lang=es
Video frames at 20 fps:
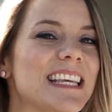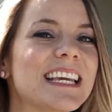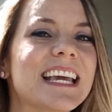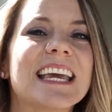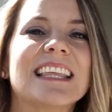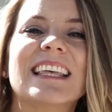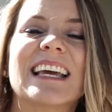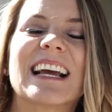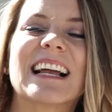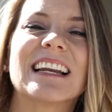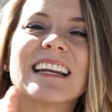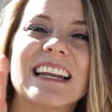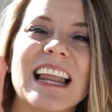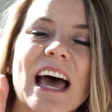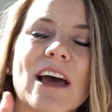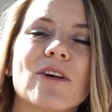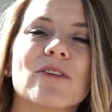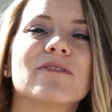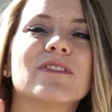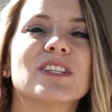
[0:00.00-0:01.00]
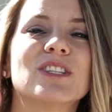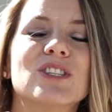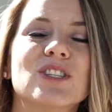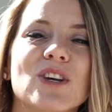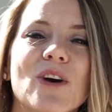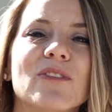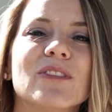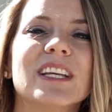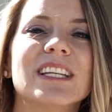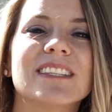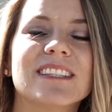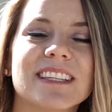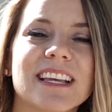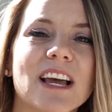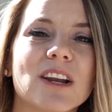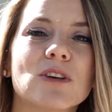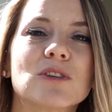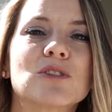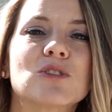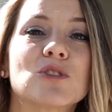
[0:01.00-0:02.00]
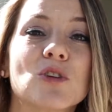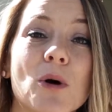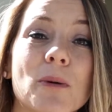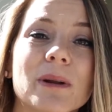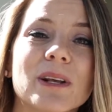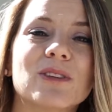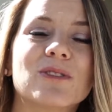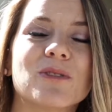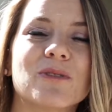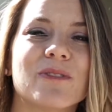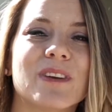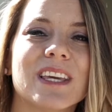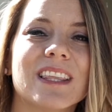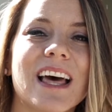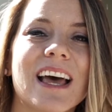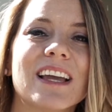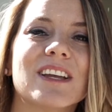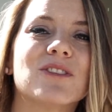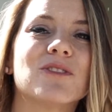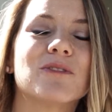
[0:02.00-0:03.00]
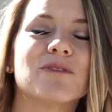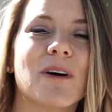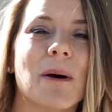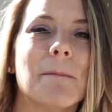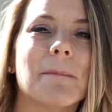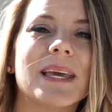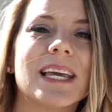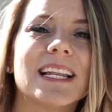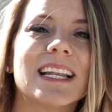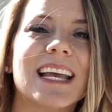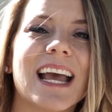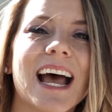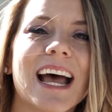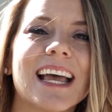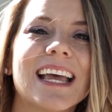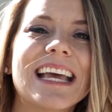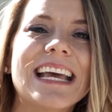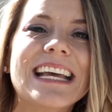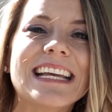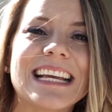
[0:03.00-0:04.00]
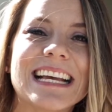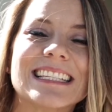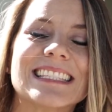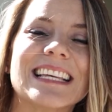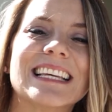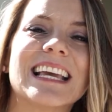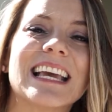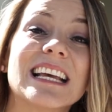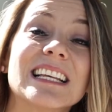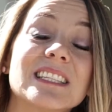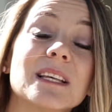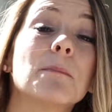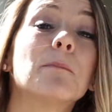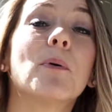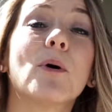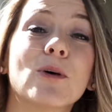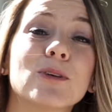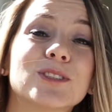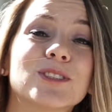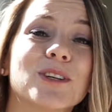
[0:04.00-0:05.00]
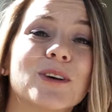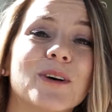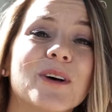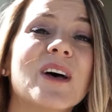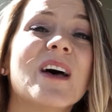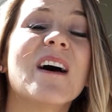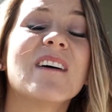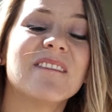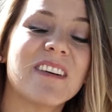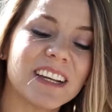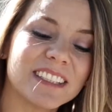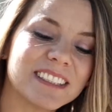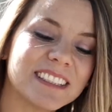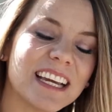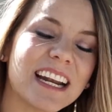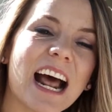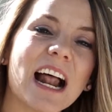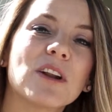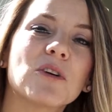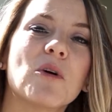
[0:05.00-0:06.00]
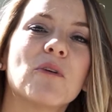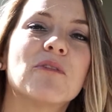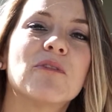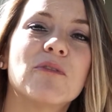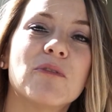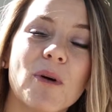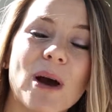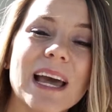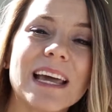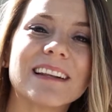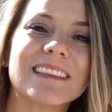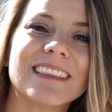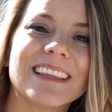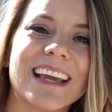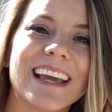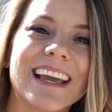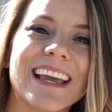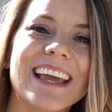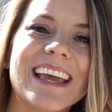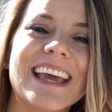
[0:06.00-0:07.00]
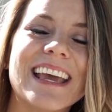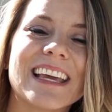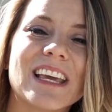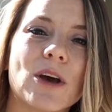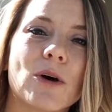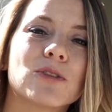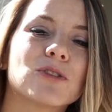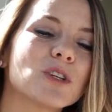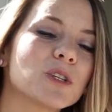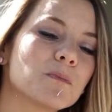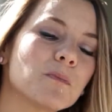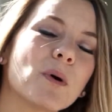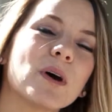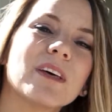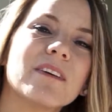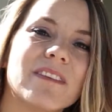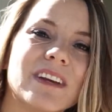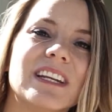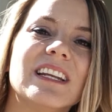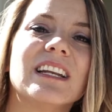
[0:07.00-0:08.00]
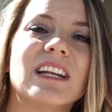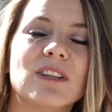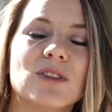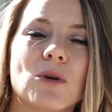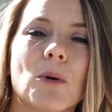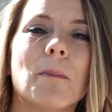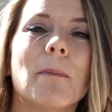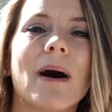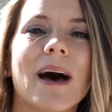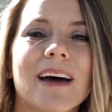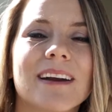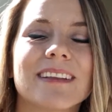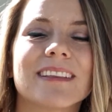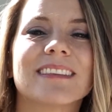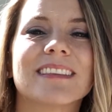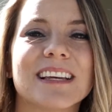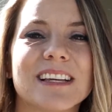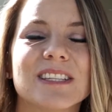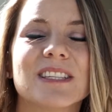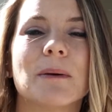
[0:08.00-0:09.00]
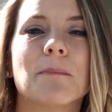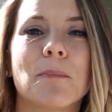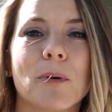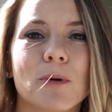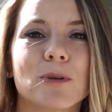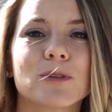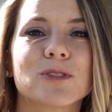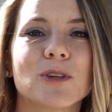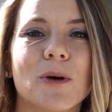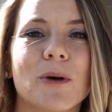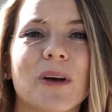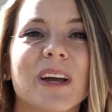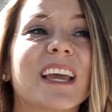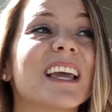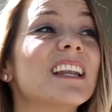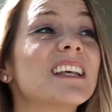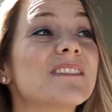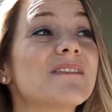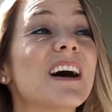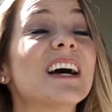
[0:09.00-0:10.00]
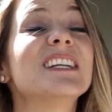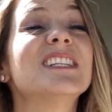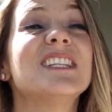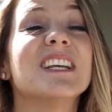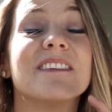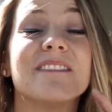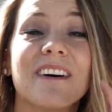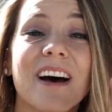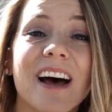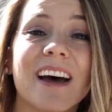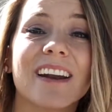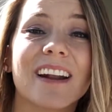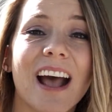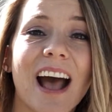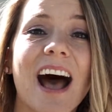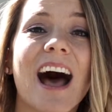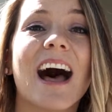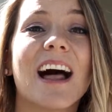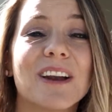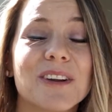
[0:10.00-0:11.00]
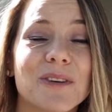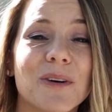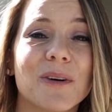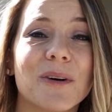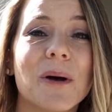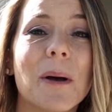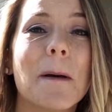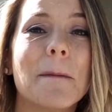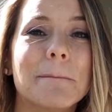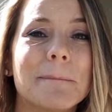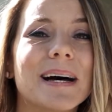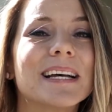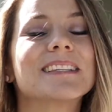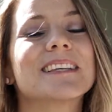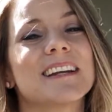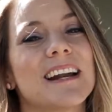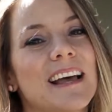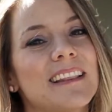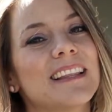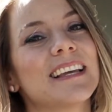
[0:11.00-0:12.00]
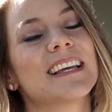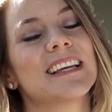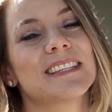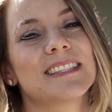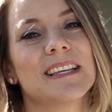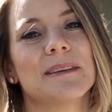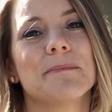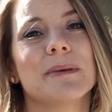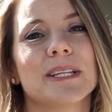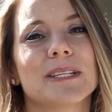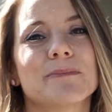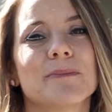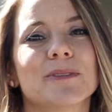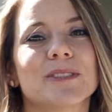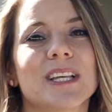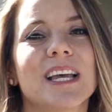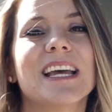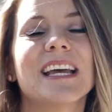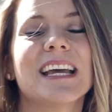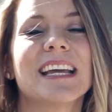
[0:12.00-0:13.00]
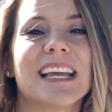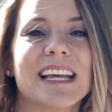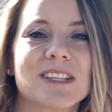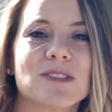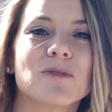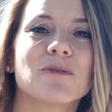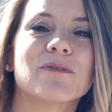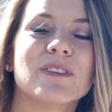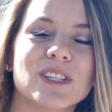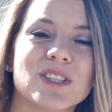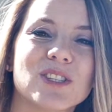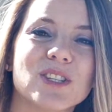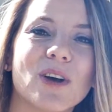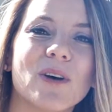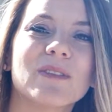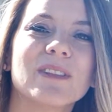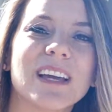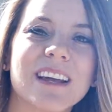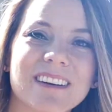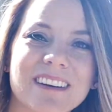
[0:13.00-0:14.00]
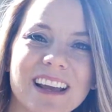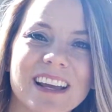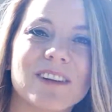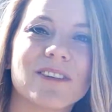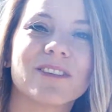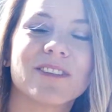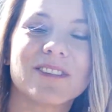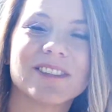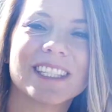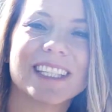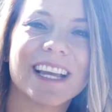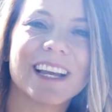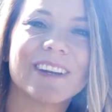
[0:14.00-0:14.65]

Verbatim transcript: Así que declaro visión de cielo sobre tu vida y tu familia y así que ese pozo va a ser algo fuerte que otros pueden venir y tomar de ese pozo que les va a llevar a algo más grande que sí mismos, que es una visión del reino de los